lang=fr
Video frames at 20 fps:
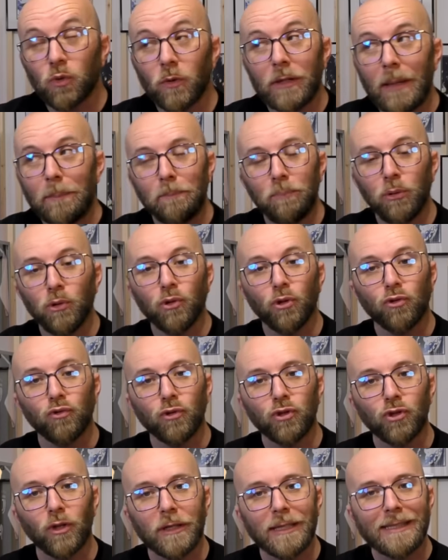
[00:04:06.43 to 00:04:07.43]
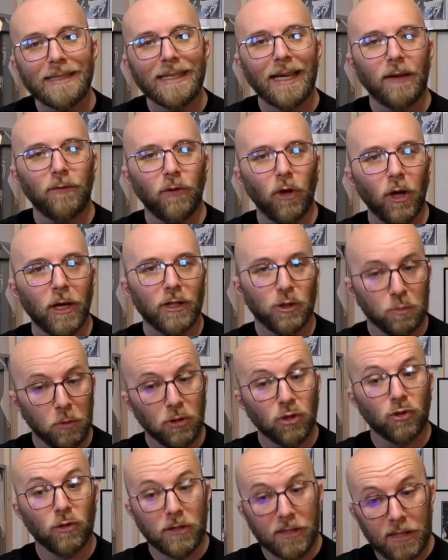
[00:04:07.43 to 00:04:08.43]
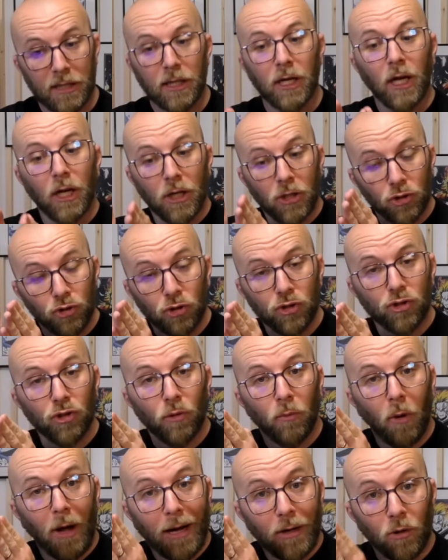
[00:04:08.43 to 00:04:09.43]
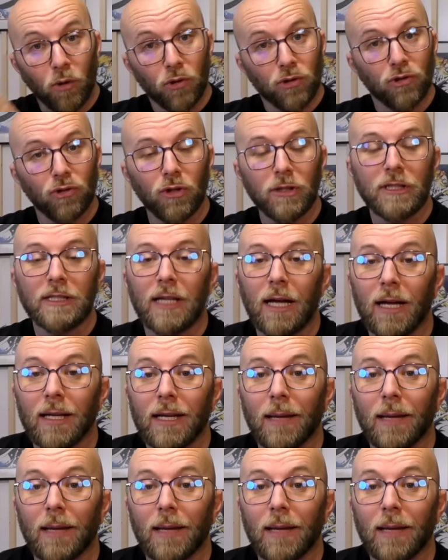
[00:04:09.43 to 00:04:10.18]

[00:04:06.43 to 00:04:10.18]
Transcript: n'est plus du tout sur les serveurs. Et je pense que c'est justement à cause de ça,